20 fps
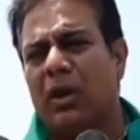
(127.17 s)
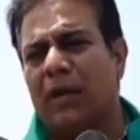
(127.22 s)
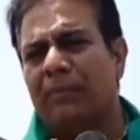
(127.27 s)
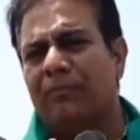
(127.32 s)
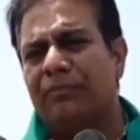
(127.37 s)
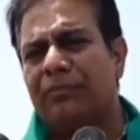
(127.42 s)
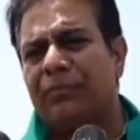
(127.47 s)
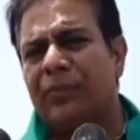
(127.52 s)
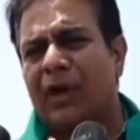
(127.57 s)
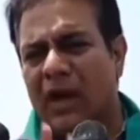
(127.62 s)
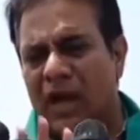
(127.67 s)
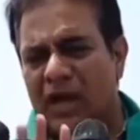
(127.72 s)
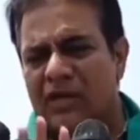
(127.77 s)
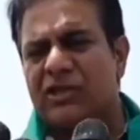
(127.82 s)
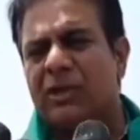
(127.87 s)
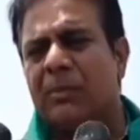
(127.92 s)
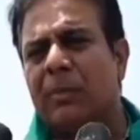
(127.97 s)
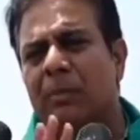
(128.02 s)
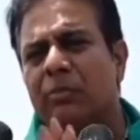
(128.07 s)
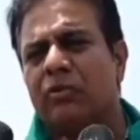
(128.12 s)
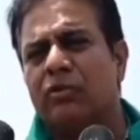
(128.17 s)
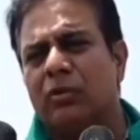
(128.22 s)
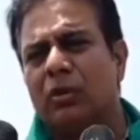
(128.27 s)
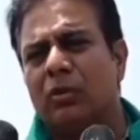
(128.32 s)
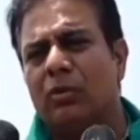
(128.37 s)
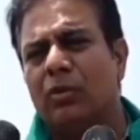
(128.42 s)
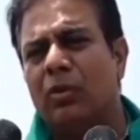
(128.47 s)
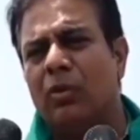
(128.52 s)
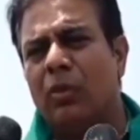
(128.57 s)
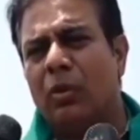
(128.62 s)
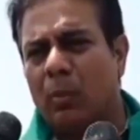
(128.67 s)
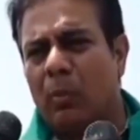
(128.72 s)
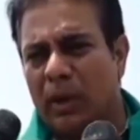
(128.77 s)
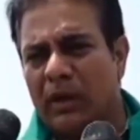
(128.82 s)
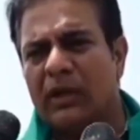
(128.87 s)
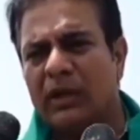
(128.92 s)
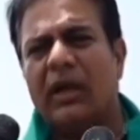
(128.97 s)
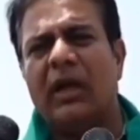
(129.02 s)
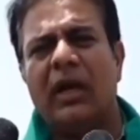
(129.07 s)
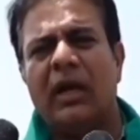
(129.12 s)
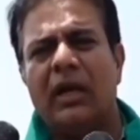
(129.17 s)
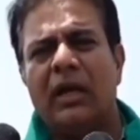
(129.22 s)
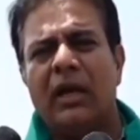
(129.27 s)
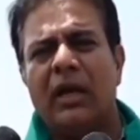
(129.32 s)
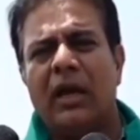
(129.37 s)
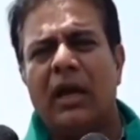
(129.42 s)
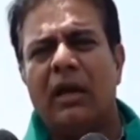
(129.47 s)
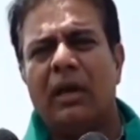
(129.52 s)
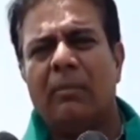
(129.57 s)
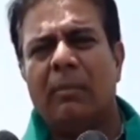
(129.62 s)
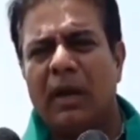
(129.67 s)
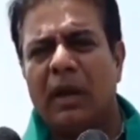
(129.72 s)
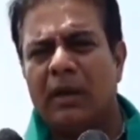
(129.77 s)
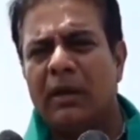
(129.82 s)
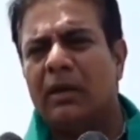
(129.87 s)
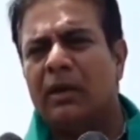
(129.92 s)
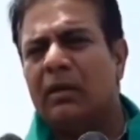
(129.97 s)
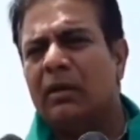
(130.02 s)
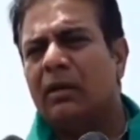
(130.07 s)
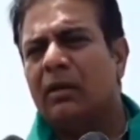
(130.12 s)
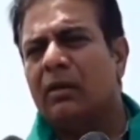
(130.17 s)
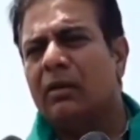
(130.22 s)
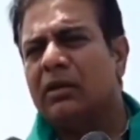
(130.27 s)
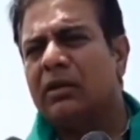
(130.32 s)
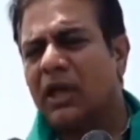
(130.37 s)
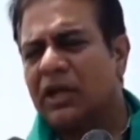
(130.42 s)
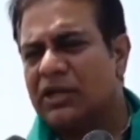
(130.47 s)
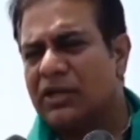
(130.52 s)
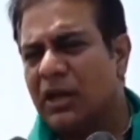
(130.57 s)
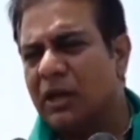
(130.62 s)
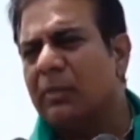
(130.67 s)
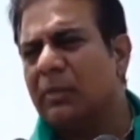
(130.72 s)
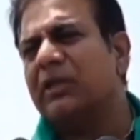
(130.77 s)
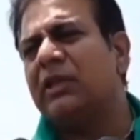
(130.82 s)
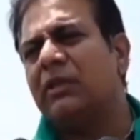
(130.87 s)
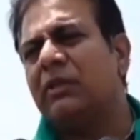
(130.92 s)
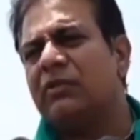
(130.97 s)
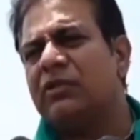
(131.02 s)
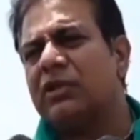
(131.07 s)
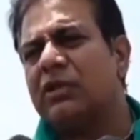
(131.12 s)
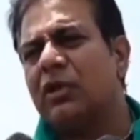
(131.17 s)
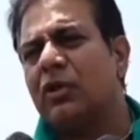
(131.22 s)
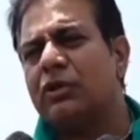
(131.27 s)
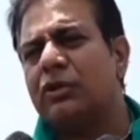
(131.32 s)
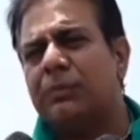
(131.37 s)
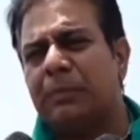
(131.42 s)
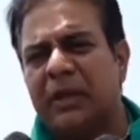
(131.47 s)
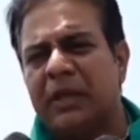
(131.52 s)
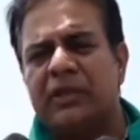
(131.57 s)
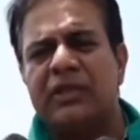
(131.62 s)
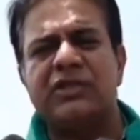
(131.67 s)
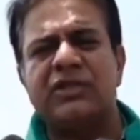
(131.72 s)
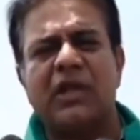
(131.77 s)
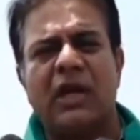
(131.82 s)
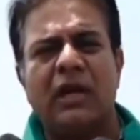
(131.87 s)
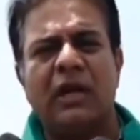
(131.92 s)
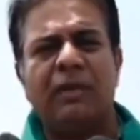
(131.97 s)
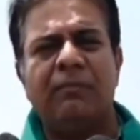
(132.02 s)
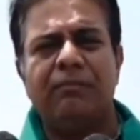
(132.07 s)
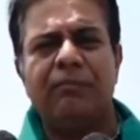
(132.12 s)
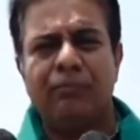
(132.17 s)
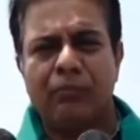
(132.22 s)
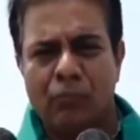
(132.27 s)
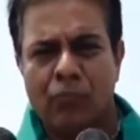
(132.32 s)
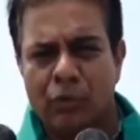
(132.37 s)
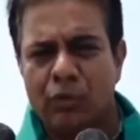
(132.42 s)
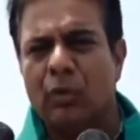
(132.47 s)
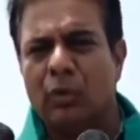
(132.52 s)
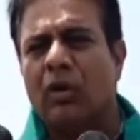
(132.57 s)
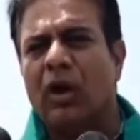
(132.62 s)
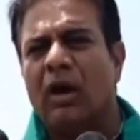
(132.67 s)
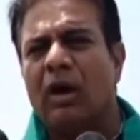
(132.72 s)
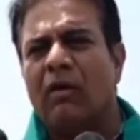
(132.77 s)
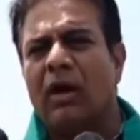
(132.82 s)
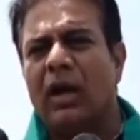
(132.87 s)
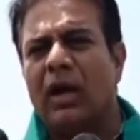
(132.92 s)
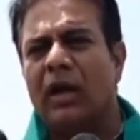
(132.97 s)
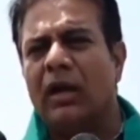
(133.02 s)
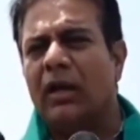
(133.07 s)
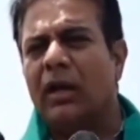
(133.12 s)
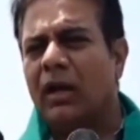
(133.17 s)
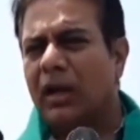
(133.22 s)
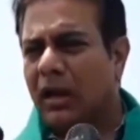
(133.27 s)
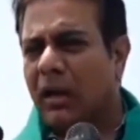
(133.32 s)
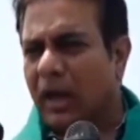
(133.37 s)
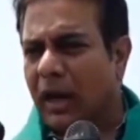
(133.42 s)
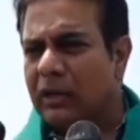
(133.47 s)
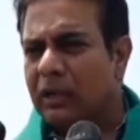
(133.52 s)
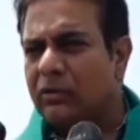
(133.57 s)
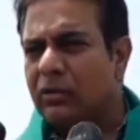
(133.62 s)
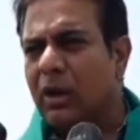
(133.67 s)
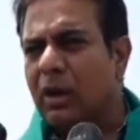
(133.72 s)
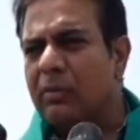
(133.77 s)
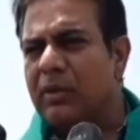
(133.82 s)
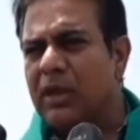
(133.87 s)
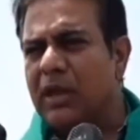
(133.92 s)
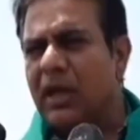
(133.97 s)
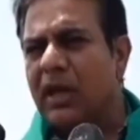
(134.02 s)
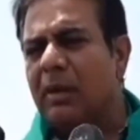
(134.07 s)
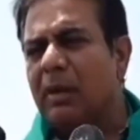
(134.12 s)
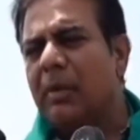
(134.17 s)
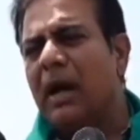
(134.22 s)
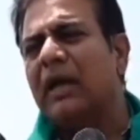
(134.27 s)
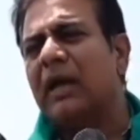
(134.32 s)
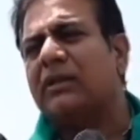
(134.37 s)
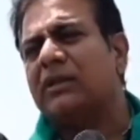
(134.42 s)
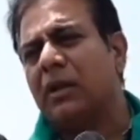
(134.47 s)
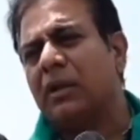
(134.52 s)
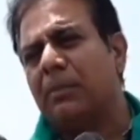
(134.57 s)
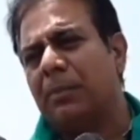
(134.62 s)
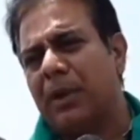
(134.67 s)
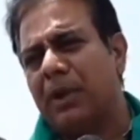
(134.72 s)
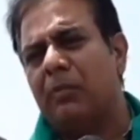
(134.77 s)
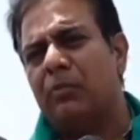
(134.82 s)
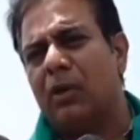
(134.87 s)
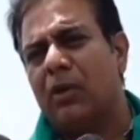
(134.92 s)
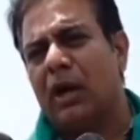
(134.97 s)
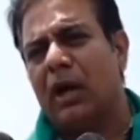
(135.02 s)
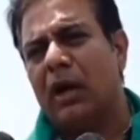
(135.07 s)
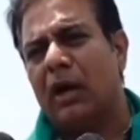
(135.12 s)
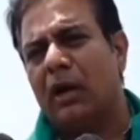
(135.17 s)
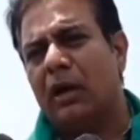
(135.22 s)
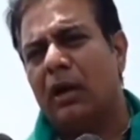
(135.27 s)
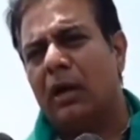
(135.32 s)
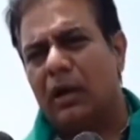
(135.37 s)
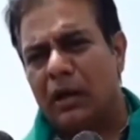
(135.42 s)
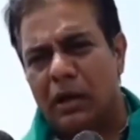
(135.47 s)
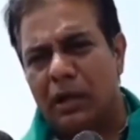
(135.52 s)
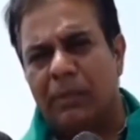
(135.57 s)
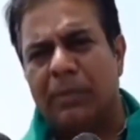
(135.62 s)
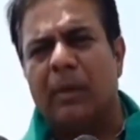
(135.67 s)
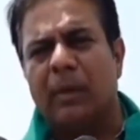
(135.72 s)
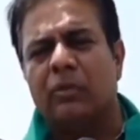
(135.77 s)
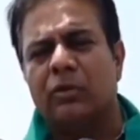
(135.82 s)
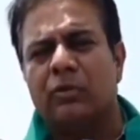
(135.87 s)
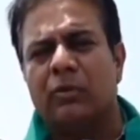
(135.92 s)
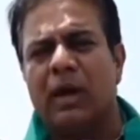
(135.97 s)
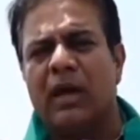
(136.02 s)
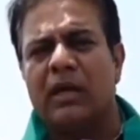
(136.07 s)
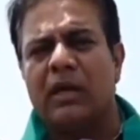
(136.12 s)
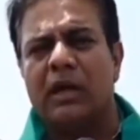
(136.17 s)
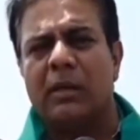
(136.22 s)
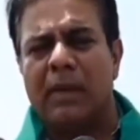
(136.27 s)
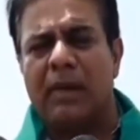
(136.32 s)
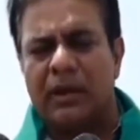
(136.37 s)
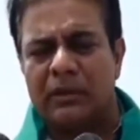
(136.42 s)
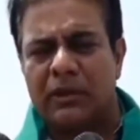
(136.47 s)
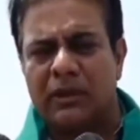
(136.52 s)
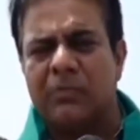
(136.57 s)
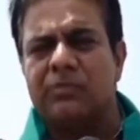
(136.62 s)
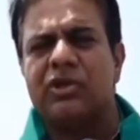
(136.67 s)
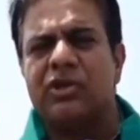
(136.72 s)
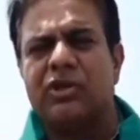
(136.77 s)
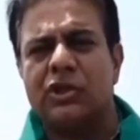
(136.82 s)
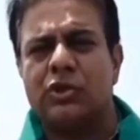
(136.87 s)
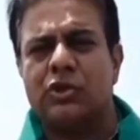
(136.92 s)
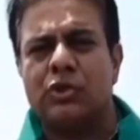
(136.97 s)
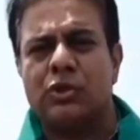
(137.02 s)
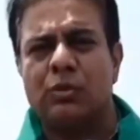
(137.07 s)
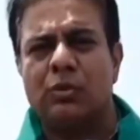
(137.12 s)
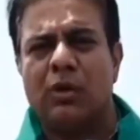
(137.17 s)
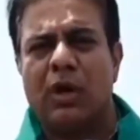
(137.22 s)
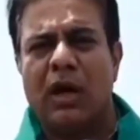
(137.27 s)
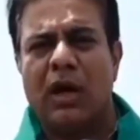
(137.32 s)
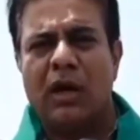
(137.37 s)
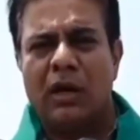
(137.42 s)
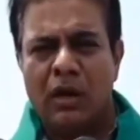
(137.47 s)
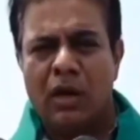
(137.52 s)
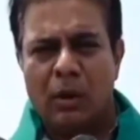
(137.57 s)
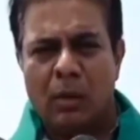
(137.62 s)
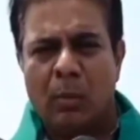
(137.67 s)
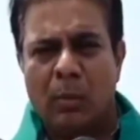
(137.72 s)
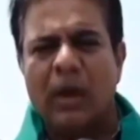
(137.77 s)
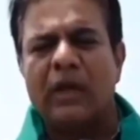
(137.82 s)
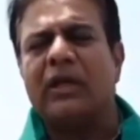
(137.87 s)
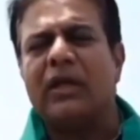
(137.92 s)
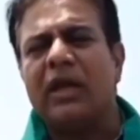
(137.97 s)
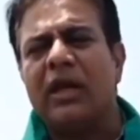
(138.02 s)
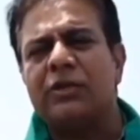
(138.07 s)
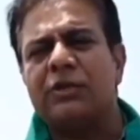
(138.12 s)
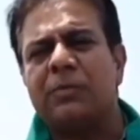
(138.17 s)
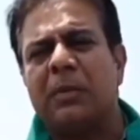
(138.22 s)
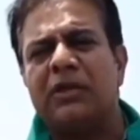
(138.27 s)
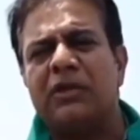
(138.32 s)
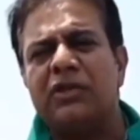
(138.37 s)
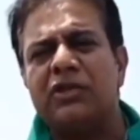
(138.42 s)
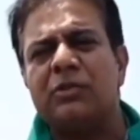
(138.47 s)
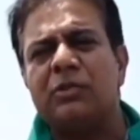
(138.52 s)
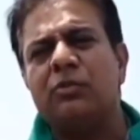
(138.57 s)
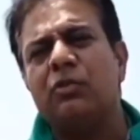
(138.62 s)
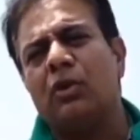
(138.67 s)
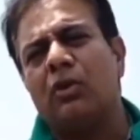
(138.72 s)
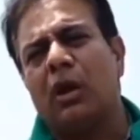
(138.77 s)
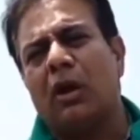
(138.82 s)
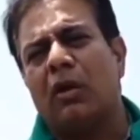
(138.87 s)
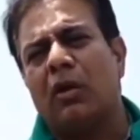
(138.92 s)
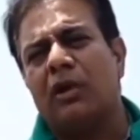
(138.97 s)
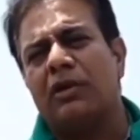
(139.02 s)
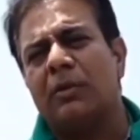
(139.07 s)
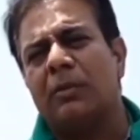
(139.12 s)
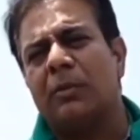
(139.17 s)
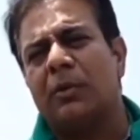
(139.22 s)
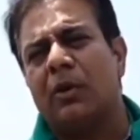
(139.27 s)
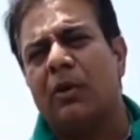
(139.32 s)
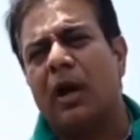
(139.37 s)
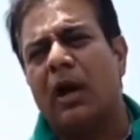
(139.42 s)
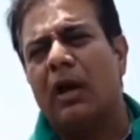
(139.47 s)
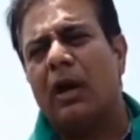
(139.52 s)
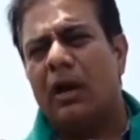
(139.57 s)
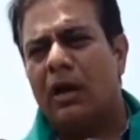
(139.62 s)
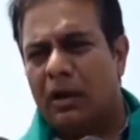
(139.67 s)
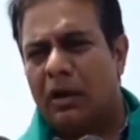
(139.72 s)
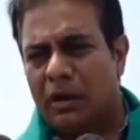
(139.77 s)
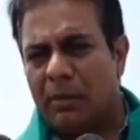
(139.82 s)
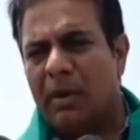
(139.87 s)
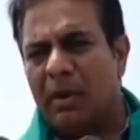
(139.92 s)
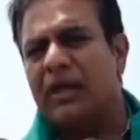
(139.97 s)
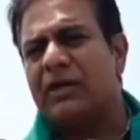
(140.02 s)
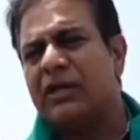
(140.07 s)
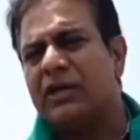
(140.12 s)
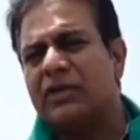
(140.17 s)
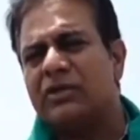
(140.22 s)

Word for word: కూడా రాష్ట్ర ప్రభుత్వం వెంటనే మరి తక్షణమే దీని విషయంలో స్పందించాలి ముందుకు రావాలి రైతుల మీద ఏమాత్రం ప్రేమ ఉన్నా ఈ ప్రభుత్వానికి ఏమాత్రం చిత్తశుద్ధి ఉన్నా వెంటనే స్పందించి ముందుకు రావాలని చెప్పి కూడా డిమాండ్